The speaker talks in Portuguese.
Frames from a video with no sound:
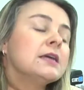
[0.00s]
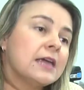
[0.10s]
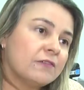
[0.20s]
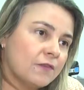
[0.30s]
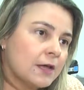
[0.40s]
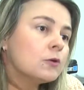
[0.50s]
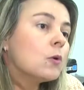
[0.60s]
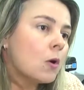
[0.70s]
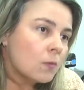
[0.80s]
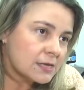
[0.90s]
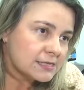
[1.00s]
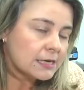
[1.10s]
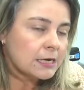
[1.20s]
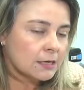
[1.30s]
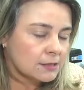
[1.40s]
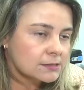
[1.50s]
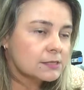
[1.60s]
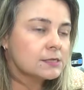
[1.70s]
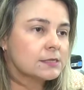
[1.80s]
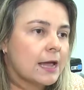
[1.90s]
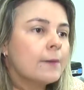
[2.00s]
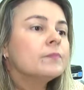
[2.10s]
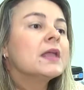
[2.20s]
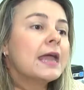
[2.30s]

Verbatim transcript: que é feito com as crianças, né?